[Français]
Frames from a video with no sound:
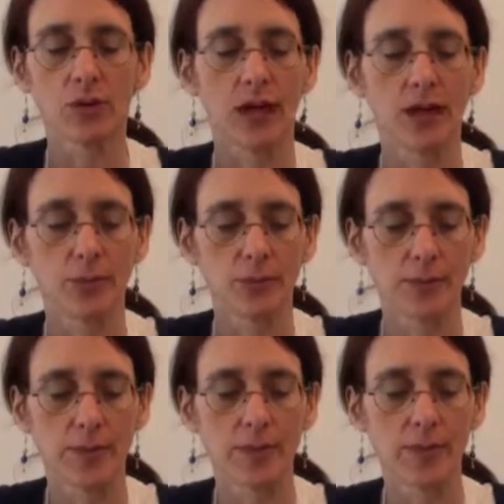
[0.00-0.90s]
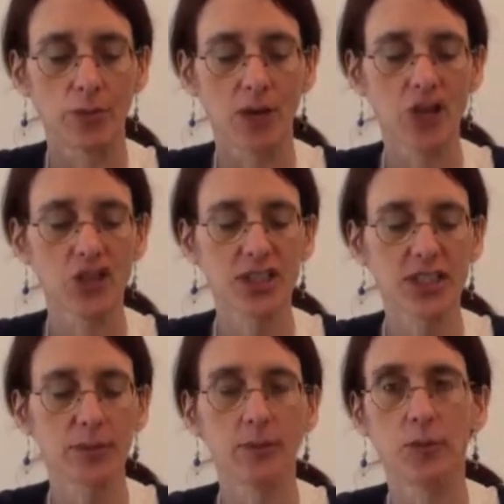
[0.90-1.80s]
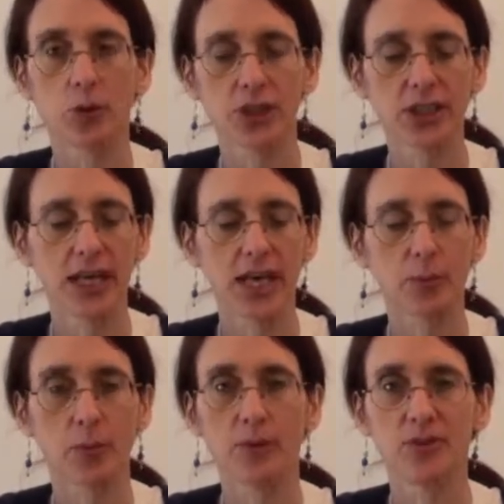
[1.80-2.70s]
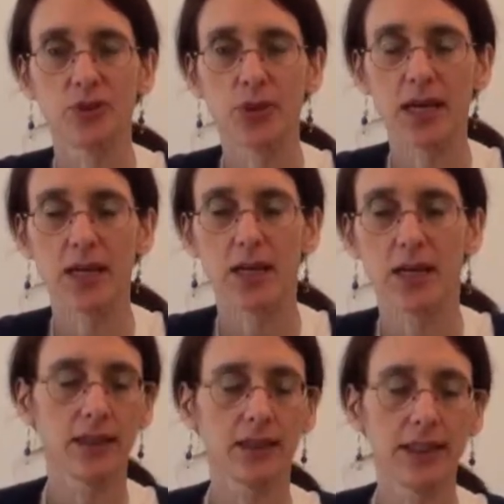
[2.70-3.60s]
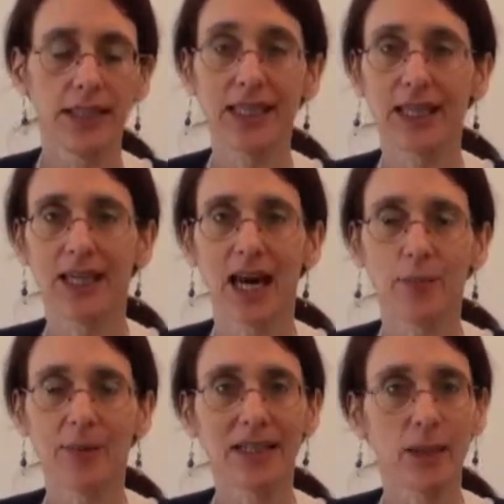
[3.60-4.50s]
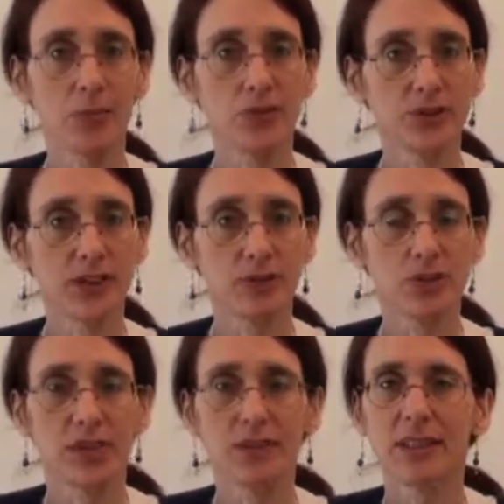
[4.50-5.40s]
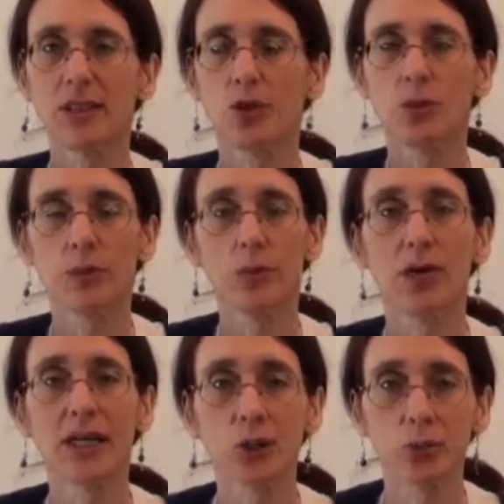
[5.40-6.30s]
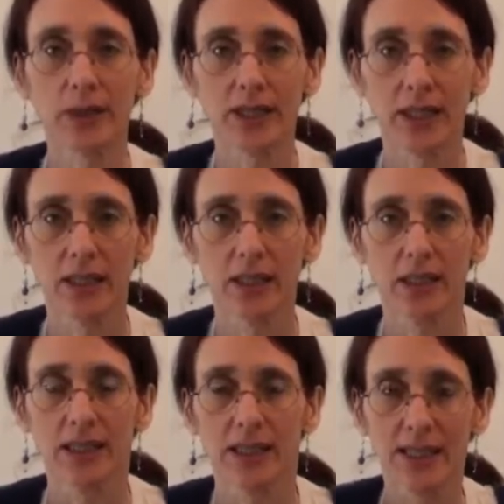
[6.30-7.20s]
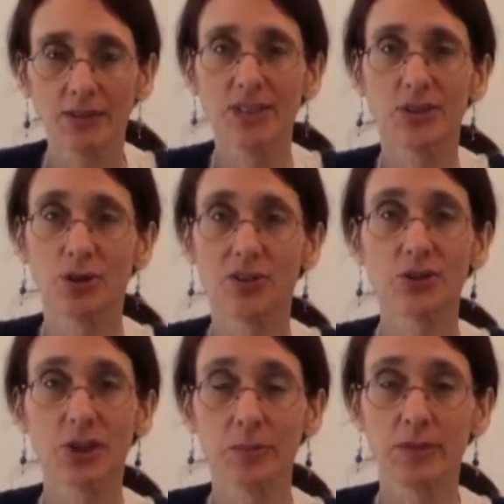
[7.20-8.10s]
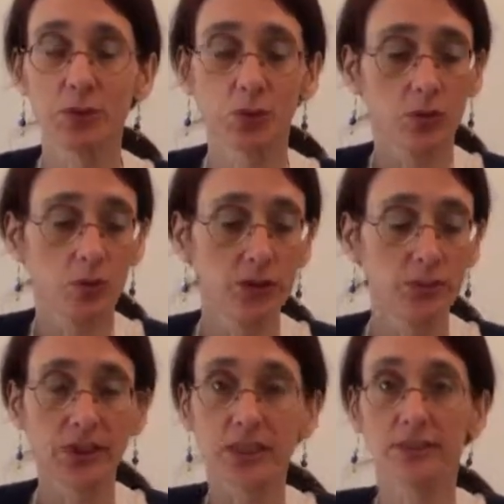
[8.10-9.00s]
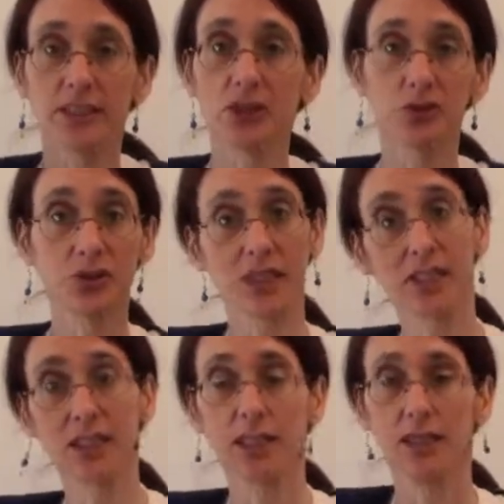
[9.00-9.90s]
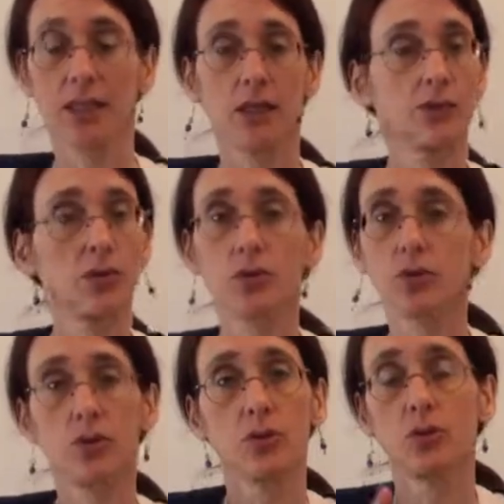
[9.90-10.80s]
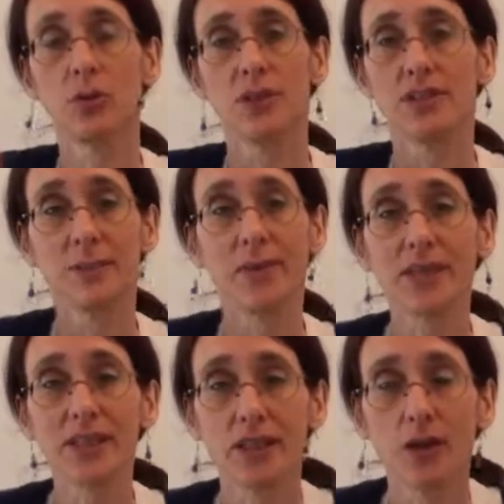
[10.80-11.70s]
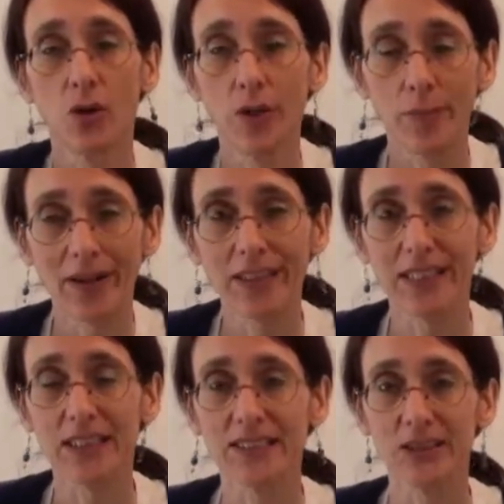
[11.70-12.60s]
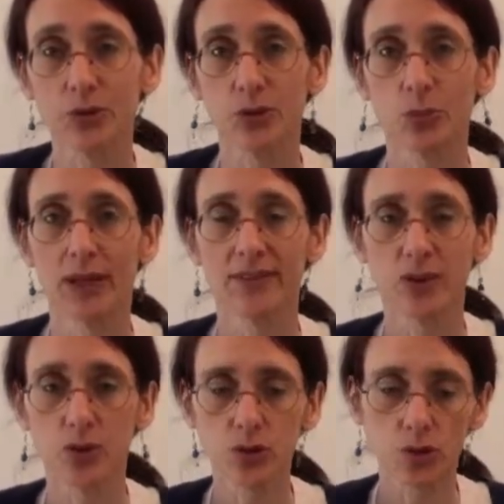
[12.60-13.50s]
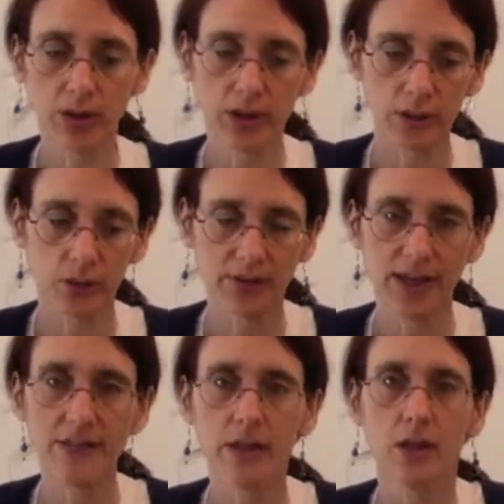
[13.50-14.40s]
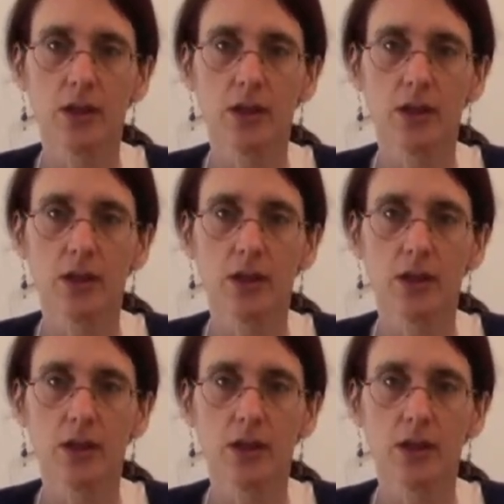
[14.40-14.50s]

exemple problème pour marcher, problème urinaire, problème visuel. Et après la poussée, vous avez complètement récupéré. Et là, vous êtes en phase de rémission et vous vous dites peut-être, ça y est, je suis guéri. Sauf que c'est pas vrai, on n'est pas guéri de la sclérose en plaques, c'est juste qu'on est dans une phase